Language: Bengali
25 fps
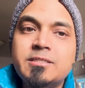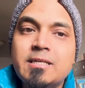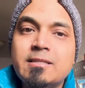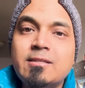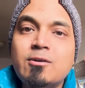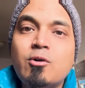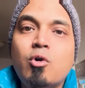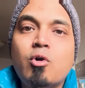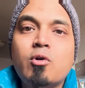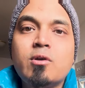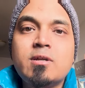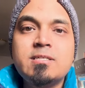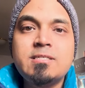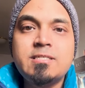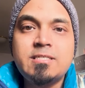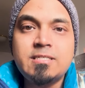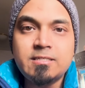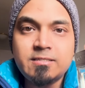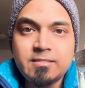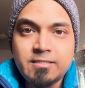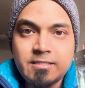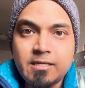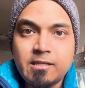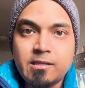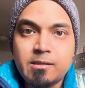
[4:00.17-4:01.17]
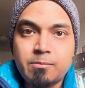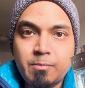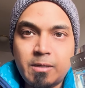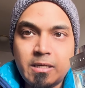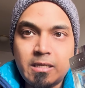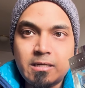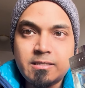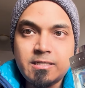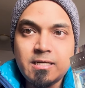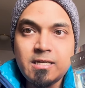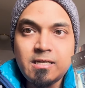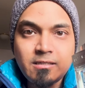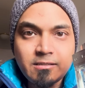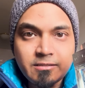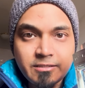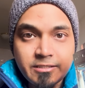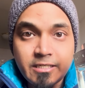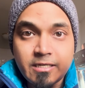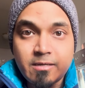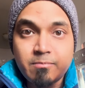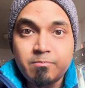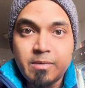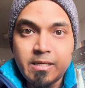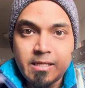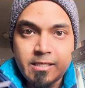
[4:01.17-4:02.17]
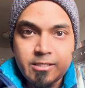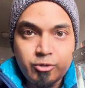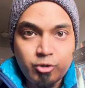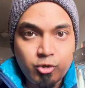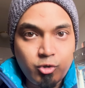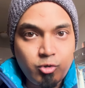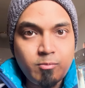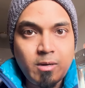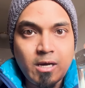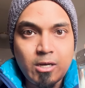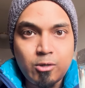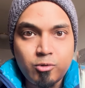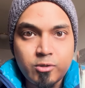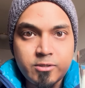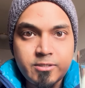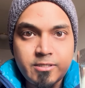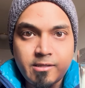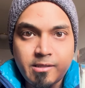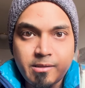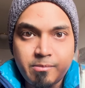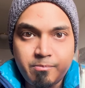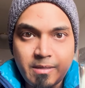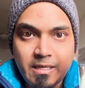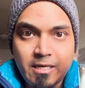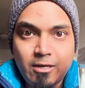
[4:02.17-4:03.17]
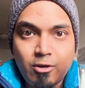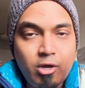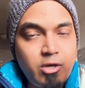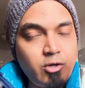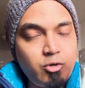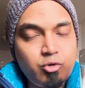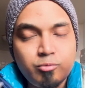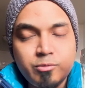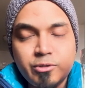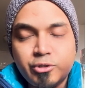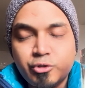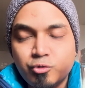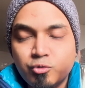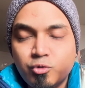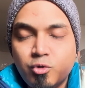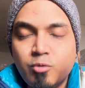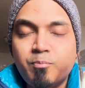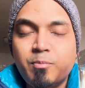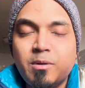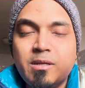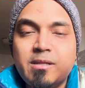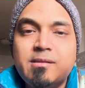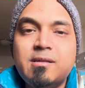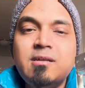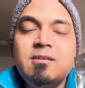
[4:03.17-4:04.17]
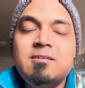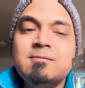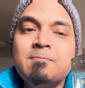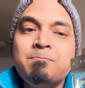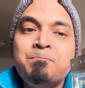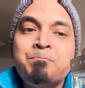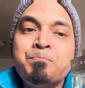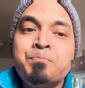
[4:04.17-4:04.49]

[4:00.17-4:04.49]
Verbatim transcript: সাথে অরেঞ্জের যে স্মেলটা সেটা মিক্সড হয়ে খুব ভালো একটা স্মেল হয় খুবই সুন্দর প্লিজেন্ট